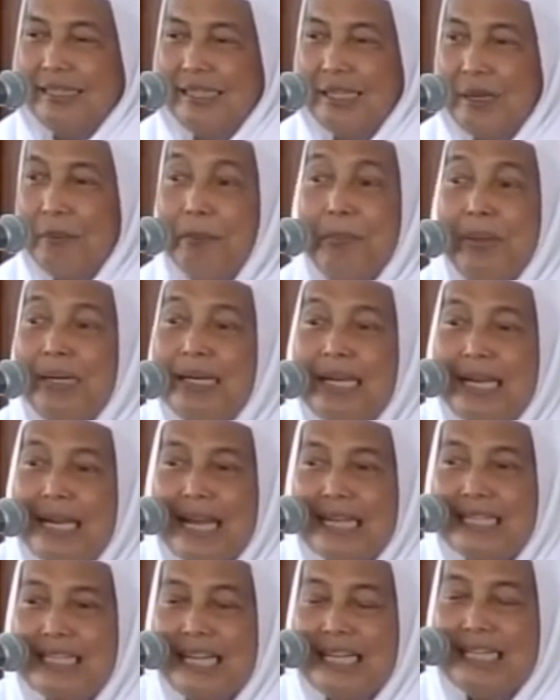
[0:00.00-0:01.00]
Ya,
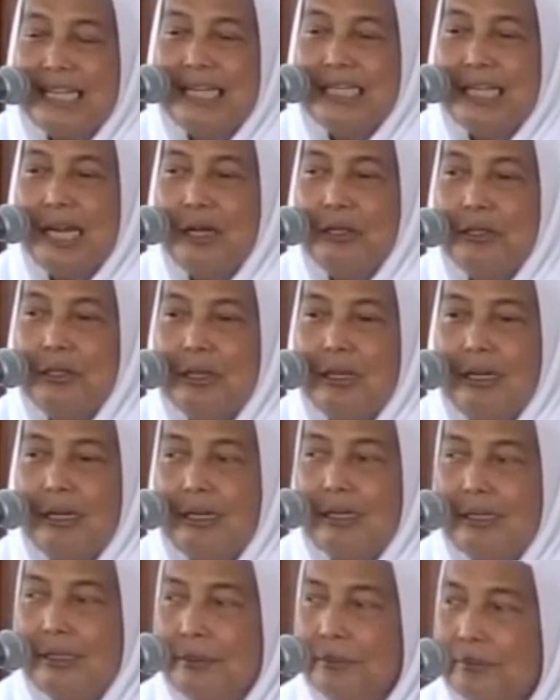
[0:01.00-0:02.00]
berilah saya ya
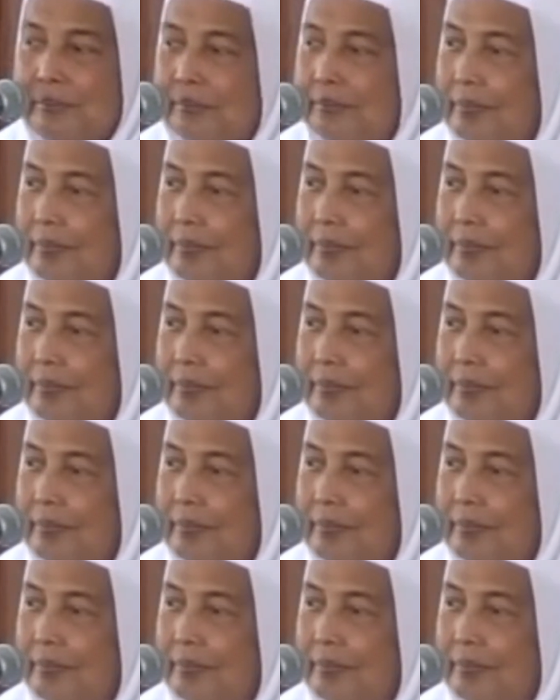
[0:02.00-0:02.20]
Allah.